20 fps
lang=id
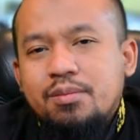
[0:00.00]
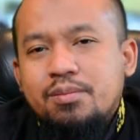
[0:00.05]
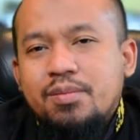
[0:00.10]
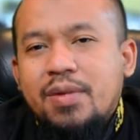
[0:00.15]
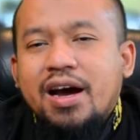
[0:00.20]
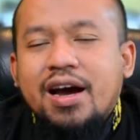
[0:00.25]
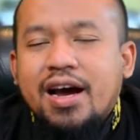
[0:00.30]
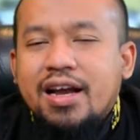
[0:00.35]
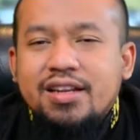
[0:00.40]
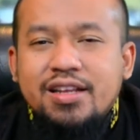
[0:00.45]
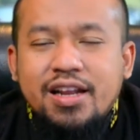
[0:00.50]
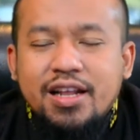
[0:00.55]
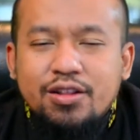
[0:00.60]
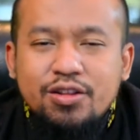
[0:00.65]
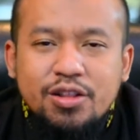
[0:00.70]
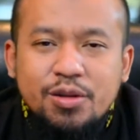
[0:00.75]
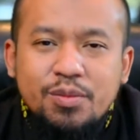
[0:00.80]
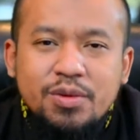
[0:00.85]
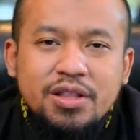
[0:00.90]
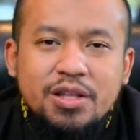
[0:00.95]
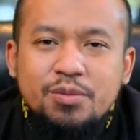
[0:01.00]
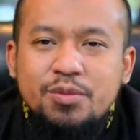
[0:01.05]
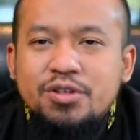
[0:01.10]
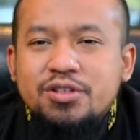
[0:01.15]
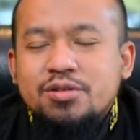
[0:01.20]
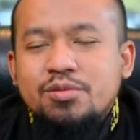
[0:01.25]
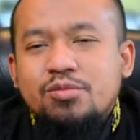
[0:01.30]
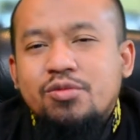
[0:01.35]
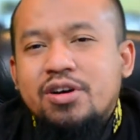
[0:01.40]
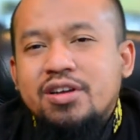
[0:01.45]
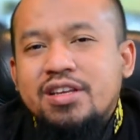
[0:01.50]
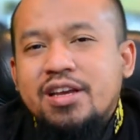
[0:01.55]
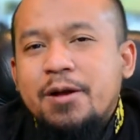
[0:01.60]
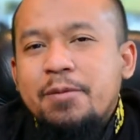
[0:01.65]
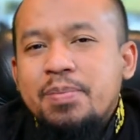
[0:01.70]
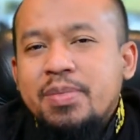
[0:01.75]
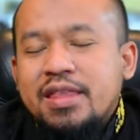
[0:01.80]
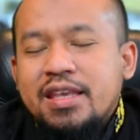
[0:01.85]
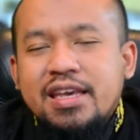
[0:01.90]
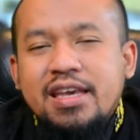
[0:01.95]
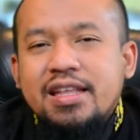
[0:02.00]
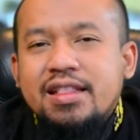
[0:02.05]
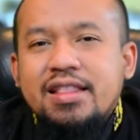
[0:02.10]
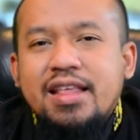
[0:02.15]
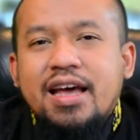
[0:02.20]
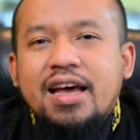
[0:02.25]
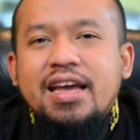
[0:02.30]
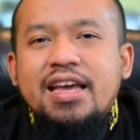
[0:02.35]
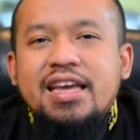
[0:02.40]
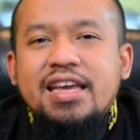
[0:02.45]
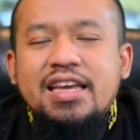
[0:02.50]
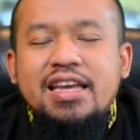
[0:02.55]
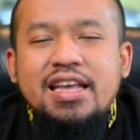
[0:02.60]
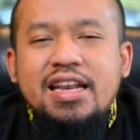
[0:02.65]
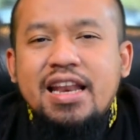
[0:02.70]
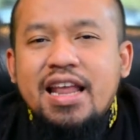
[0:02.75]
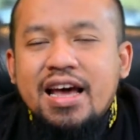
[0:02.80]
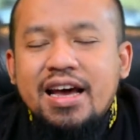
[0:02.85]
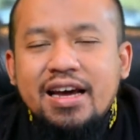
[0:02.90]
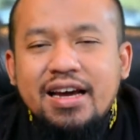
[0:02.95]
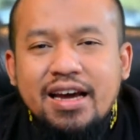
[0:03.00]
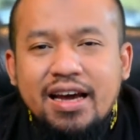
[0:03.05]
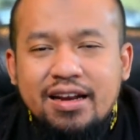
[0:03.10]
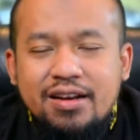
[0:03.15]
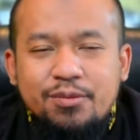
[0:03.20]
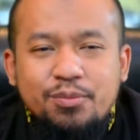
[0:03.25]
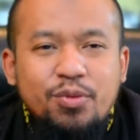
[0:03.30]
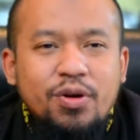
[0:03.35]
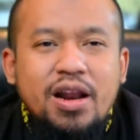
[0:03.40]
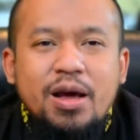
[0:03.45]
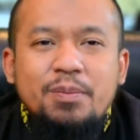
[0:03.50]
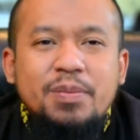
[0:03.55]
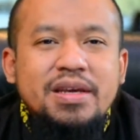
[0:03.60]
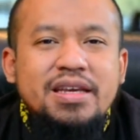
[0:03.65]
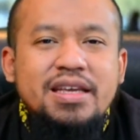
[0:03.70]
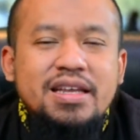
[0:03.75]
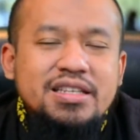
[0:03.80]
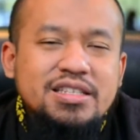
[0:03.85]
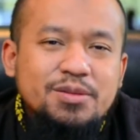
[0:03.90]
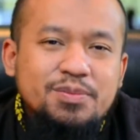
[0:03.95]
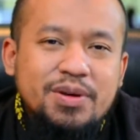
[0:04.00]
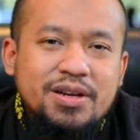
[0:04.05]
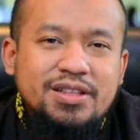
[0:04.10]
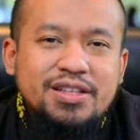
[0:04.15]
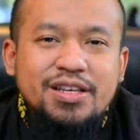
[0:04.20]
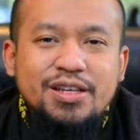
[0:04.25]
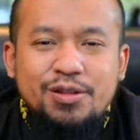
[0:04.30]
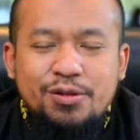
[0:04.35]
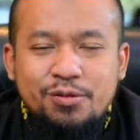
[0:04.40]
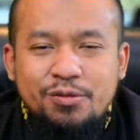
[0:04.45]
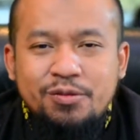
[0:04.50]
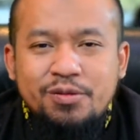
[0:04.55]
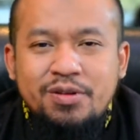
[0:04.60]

maka dari itu teman-teman semuanya kita hilangkan pola pikir seperti itu